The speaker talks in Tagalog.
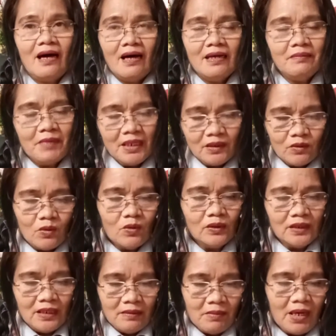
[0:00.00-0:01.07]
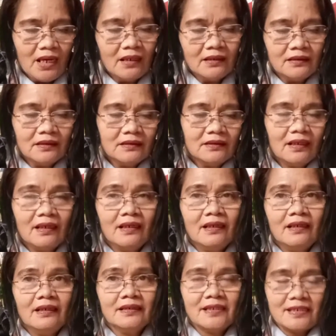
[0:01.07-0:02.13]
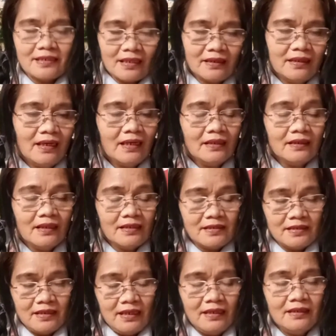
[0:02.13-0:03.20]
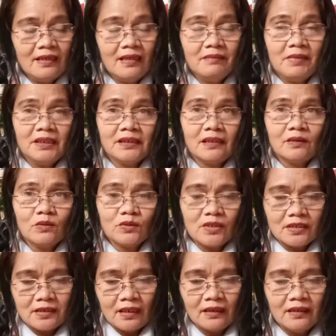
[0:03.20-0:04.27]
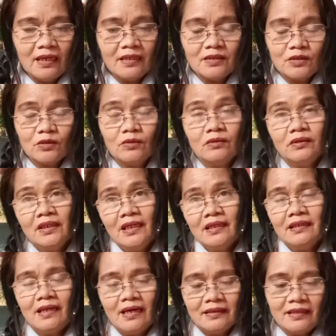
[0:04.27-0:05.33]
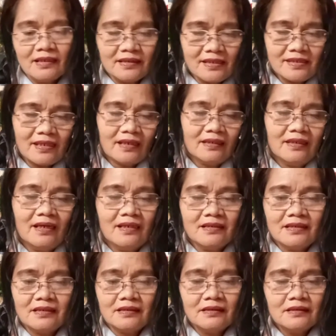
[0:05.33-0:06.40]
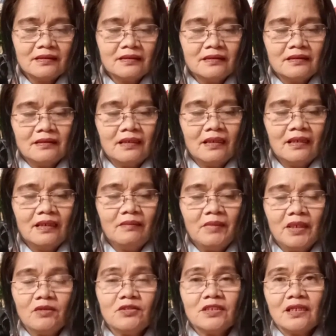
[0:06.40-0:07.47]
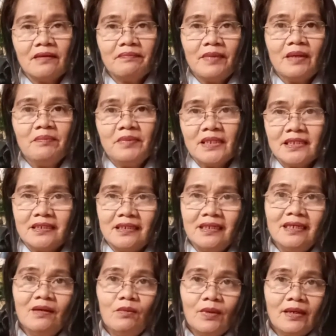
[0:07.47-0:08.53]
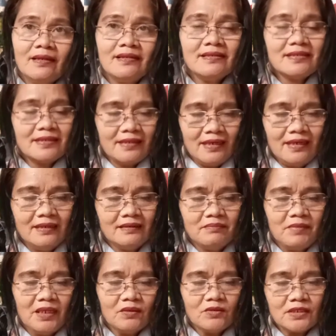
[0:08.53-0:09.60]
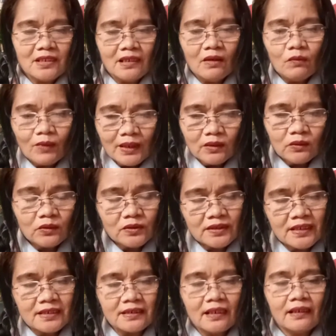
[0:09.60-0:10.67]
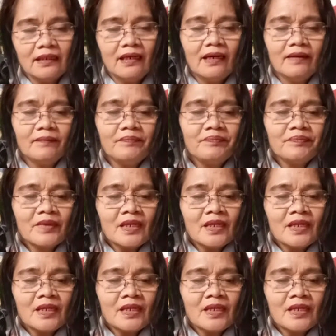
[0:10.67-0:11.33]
ay mayroong limang uh, sasakyan at si Ed ay may tatlong sasakyan. So, ilan lahat ang sasakyan? Uh, meron silang 5 plus 3 equals 8. Meron silang 8 sasakyan.